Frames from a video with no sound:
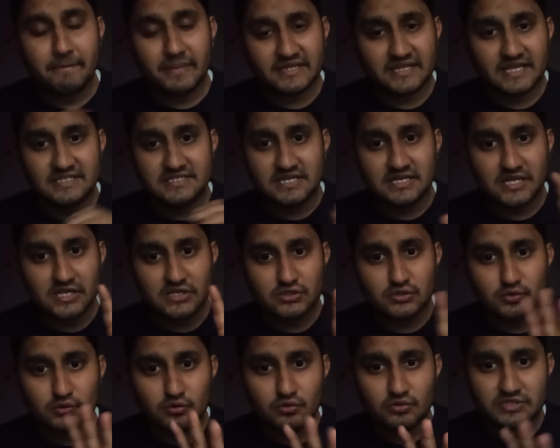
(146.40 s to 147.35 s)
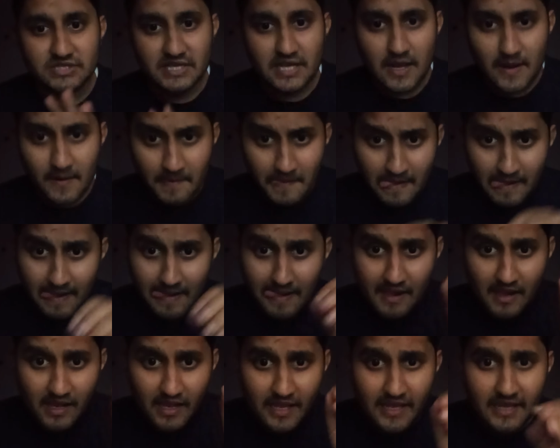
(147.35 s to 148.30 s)
पता चलना शुरू हो जाएगा
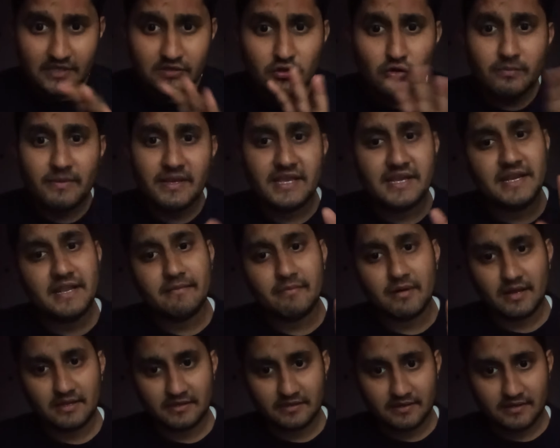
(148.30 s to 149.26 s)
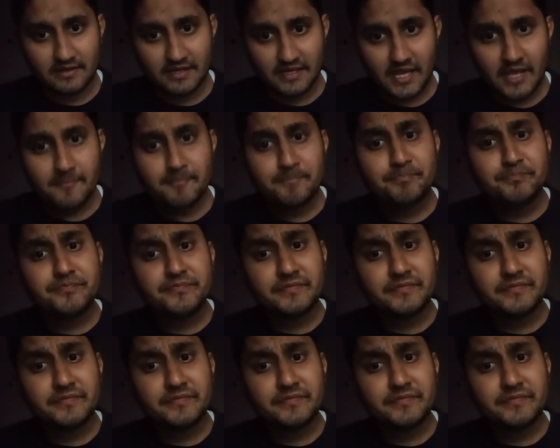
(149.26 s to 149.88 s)
एक दो महीने बाद ठीक है